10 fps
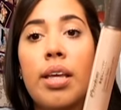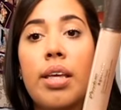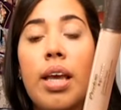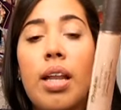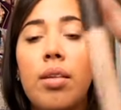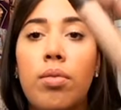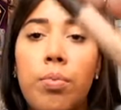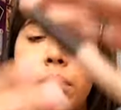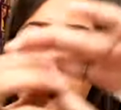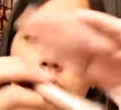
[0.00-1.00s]
E ele,
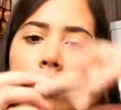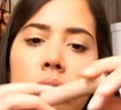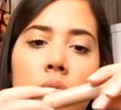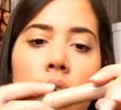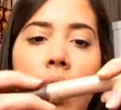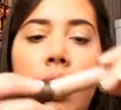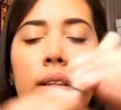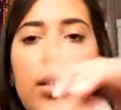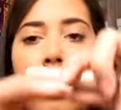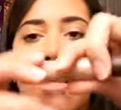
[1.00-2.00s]
opa,
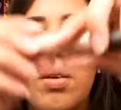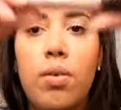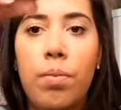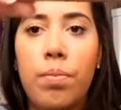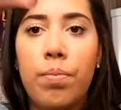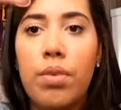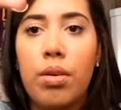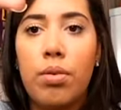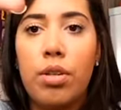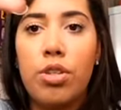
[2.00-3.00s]
eita, é tosqueira, ó
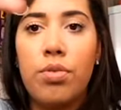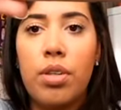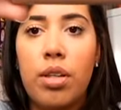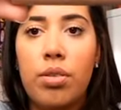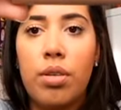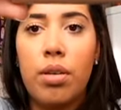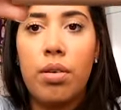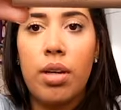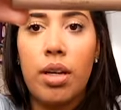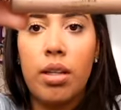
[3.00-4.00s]
corretivo da Natura
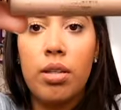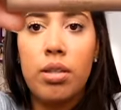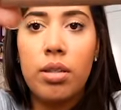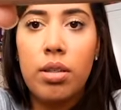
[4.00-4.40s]
Aquarela.